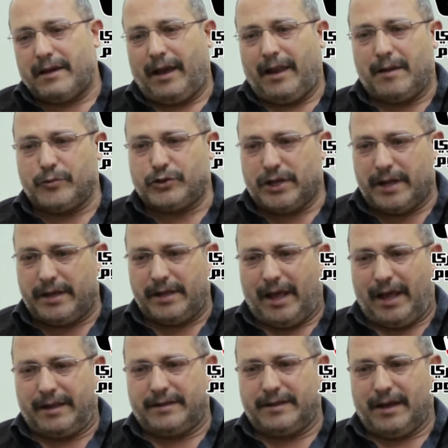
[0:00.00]
احنا مش لاقيين
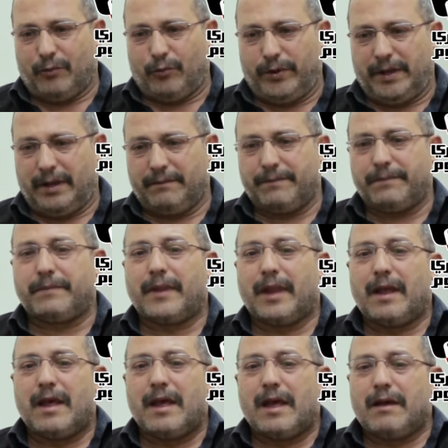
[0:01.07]
حد يقوينا
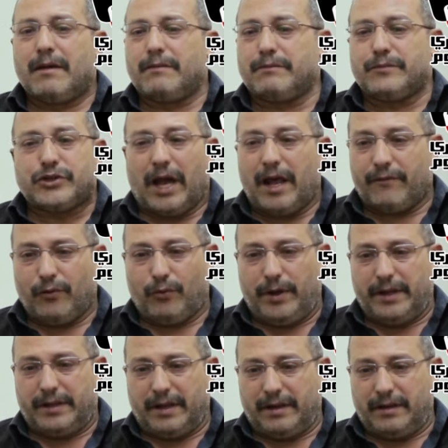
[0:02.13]
مش عارف اقول
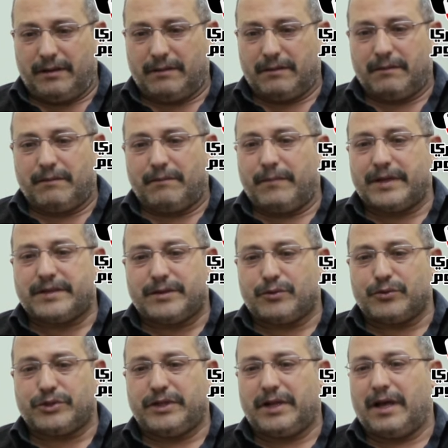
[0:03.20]
ايه تاني بس
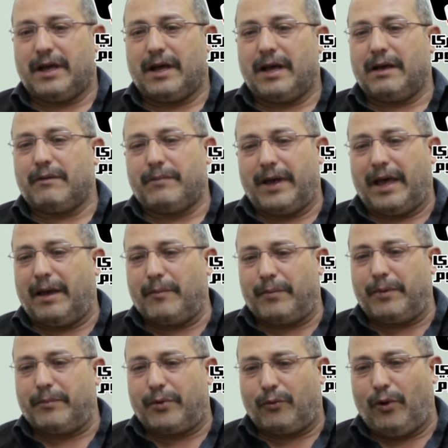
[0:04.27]
روجينا
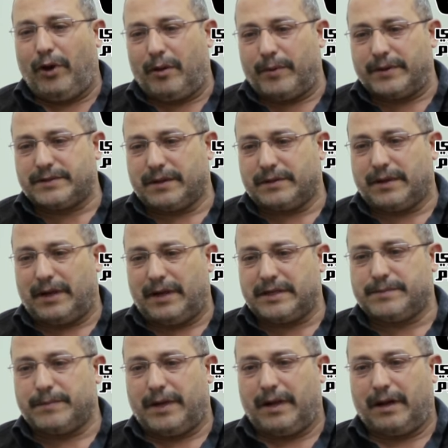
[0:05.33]
بكل بساطه
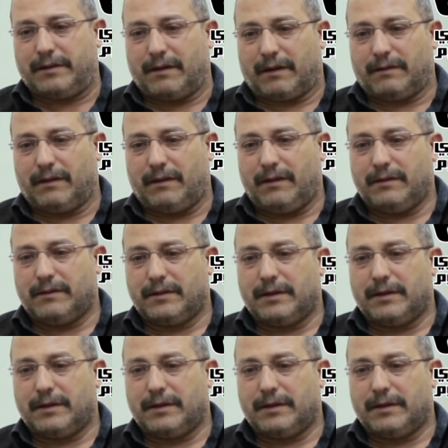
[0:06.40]
الاسم اللي اخترناه